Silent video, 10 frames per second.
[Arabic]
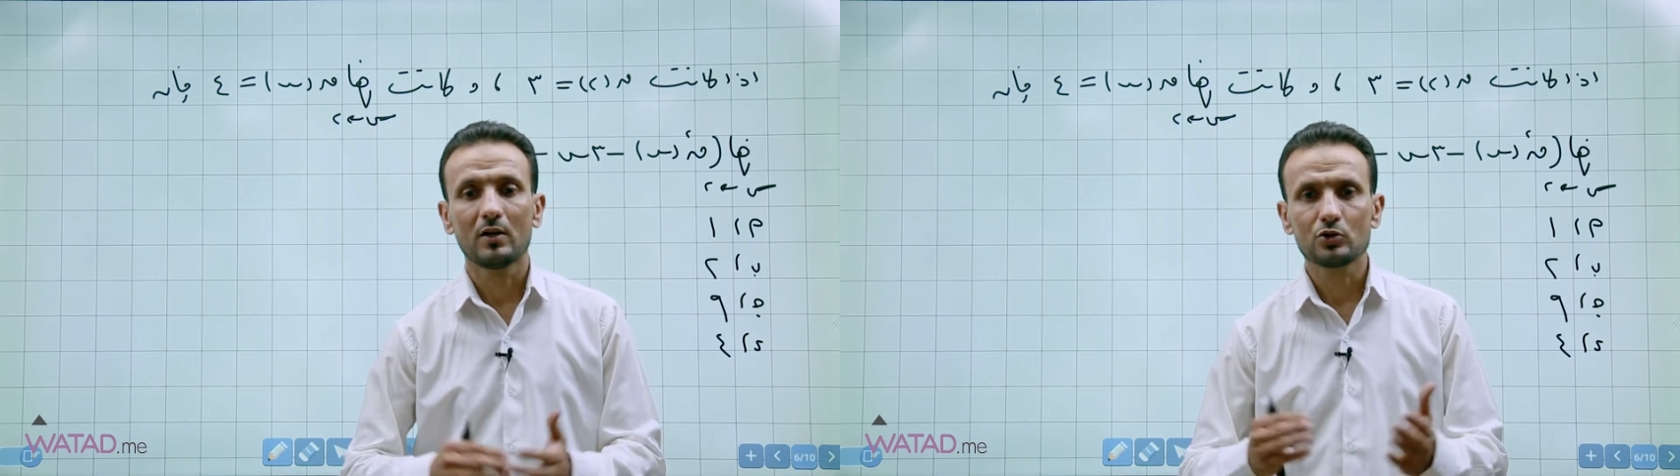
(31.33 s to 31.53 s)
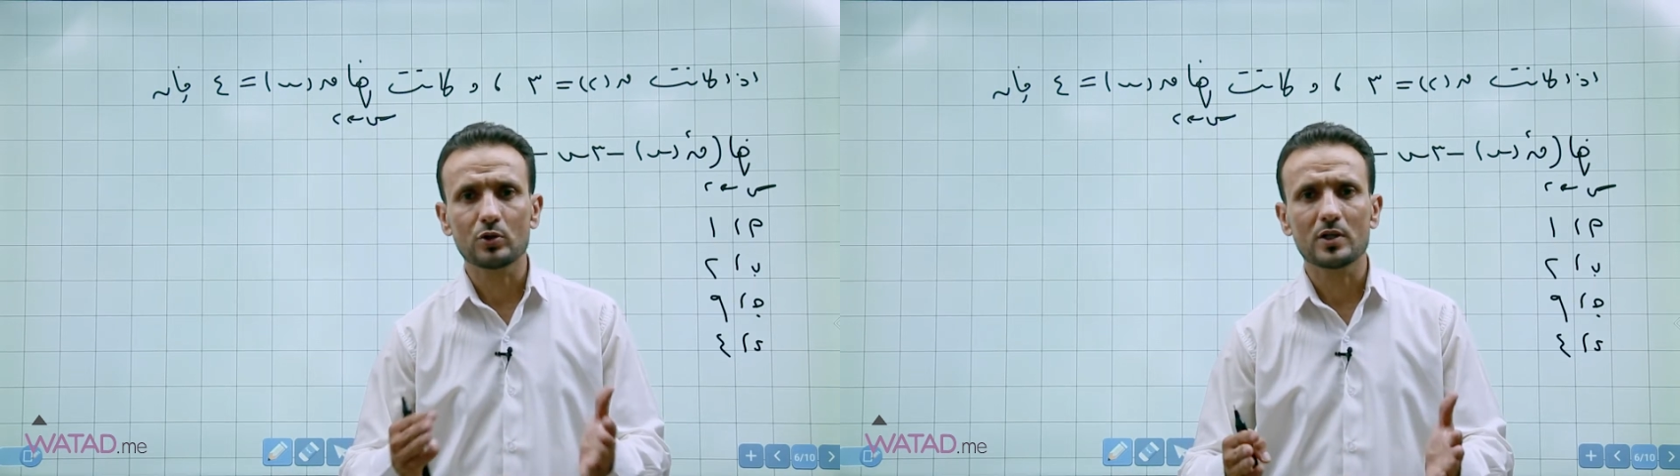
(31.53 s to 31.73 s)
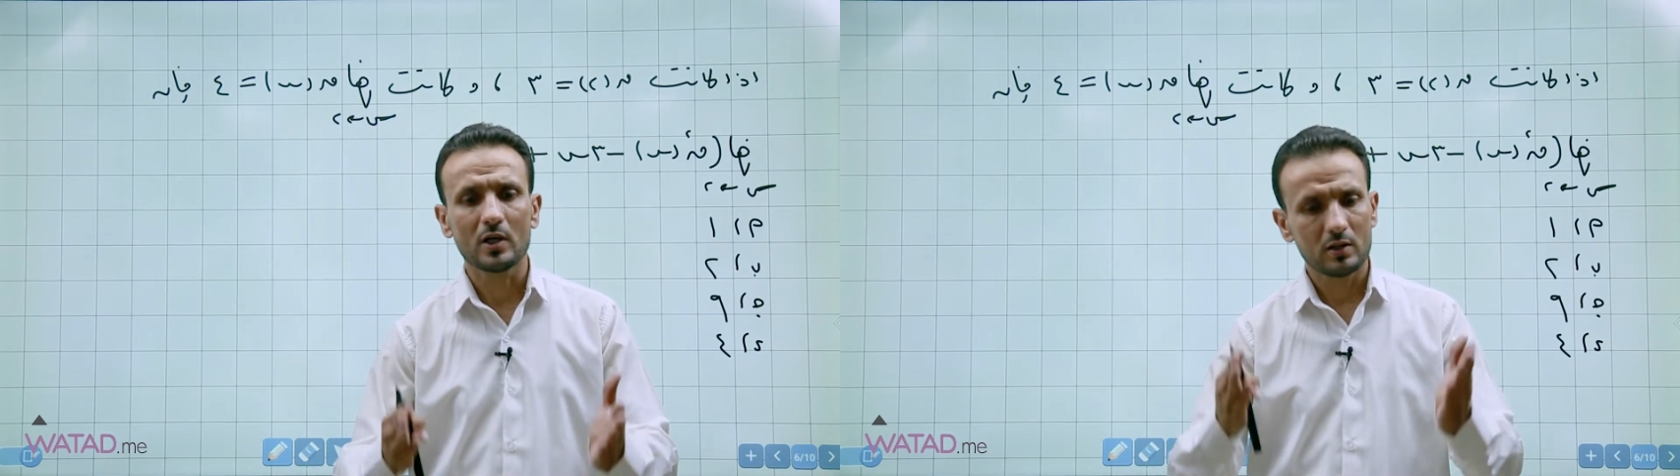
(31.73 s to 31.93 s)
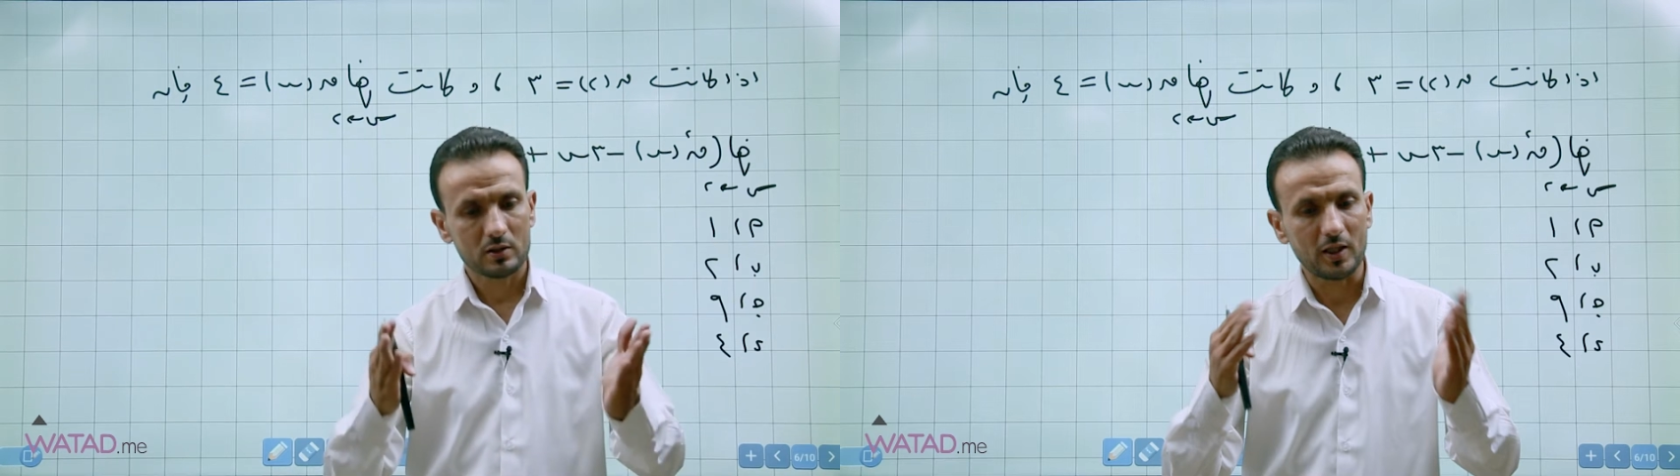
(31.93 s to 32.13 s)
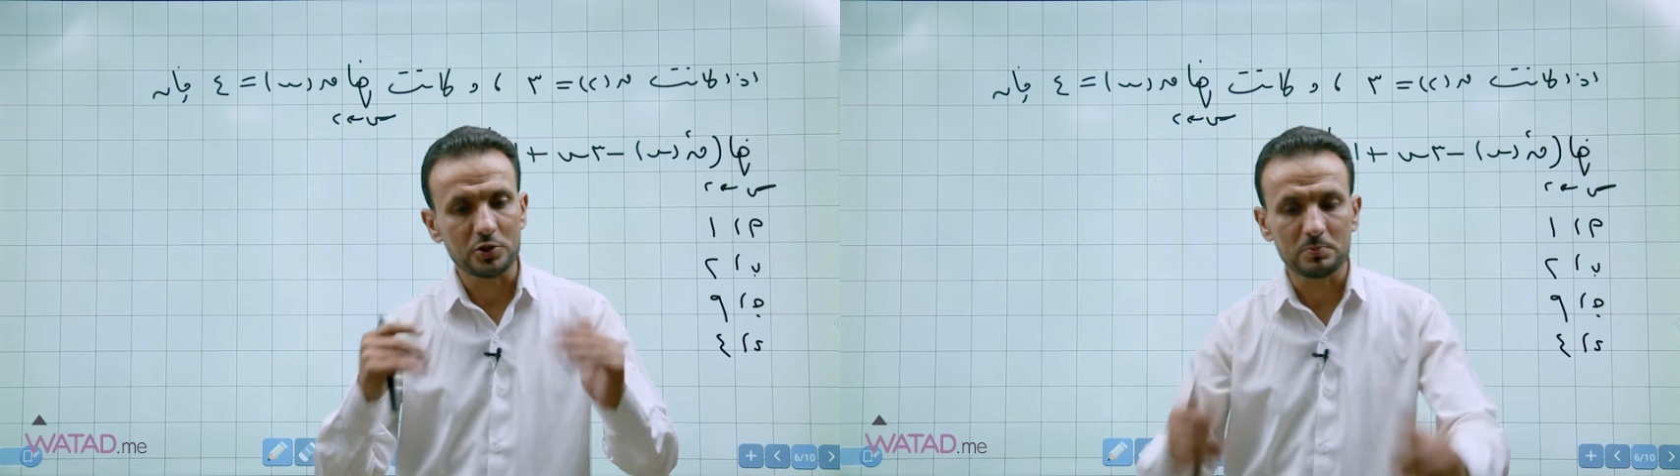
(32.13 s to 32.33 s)
شو هي
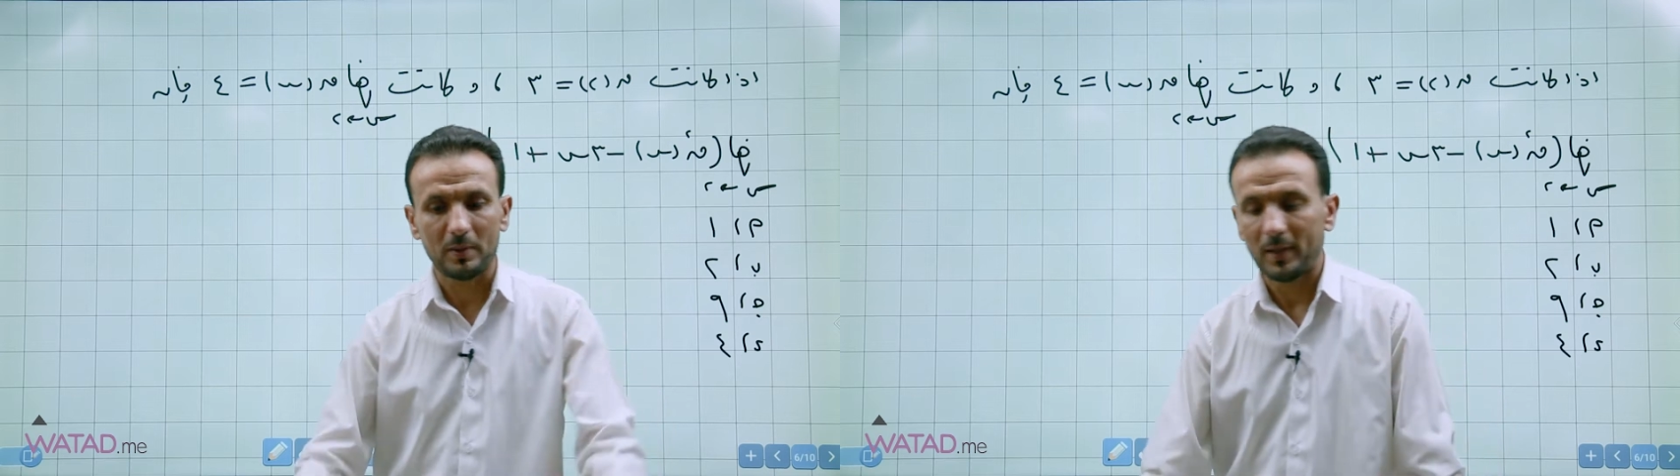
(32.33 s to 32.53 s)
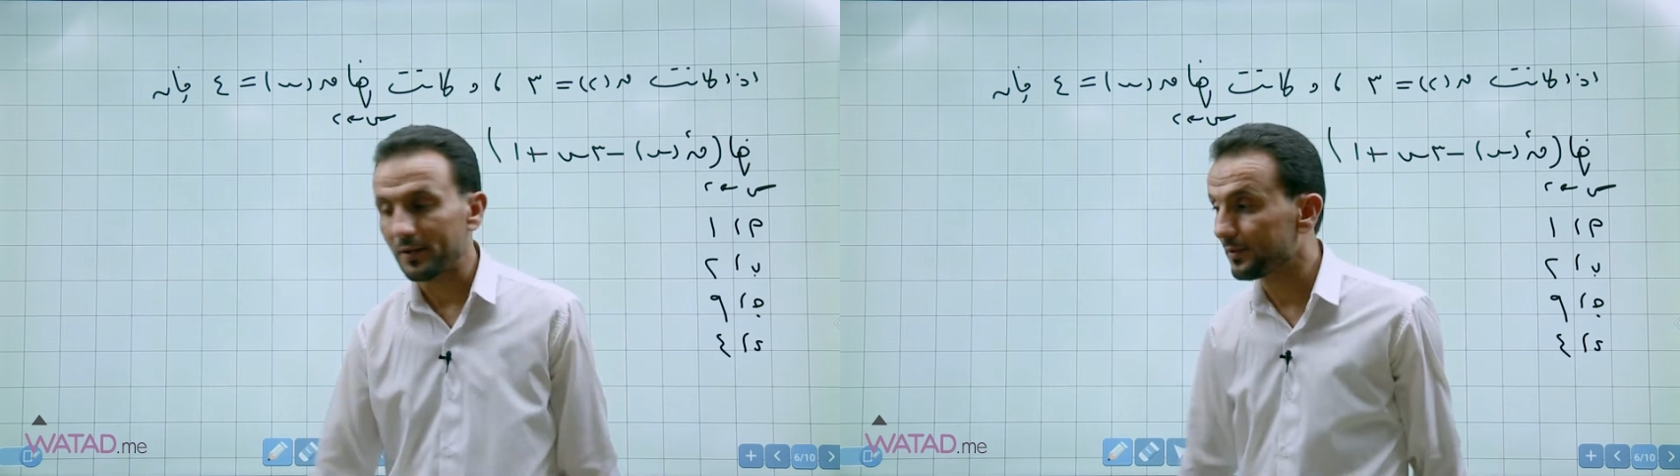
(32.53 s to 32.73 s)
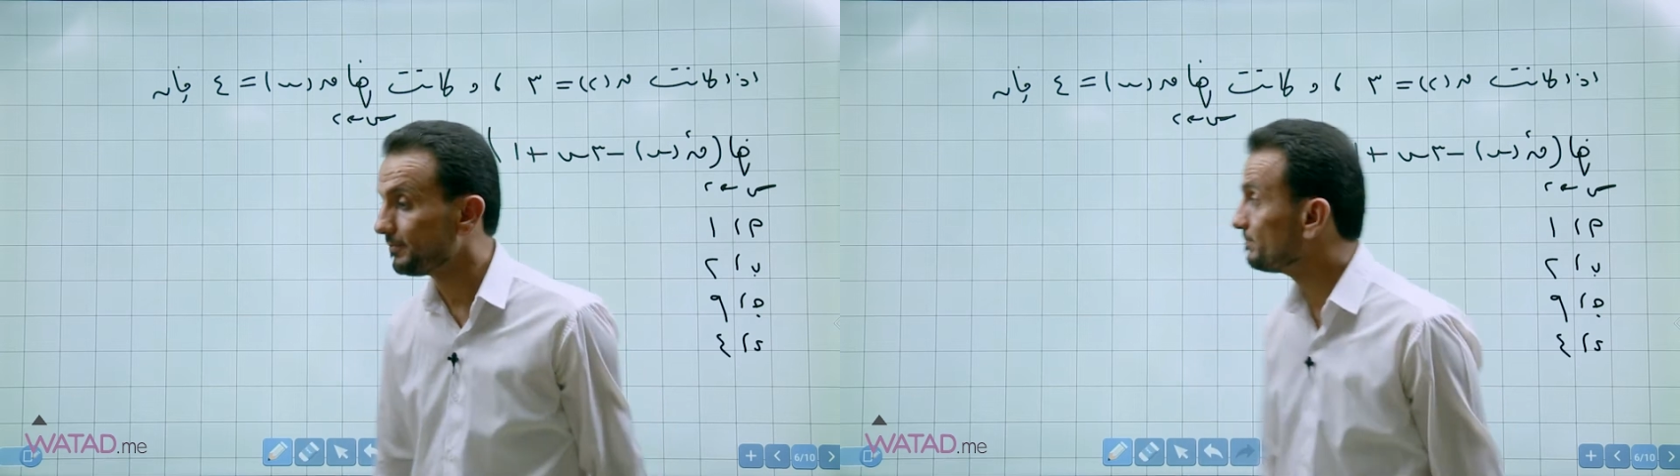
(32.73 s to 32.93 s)
تعالوا مع بعض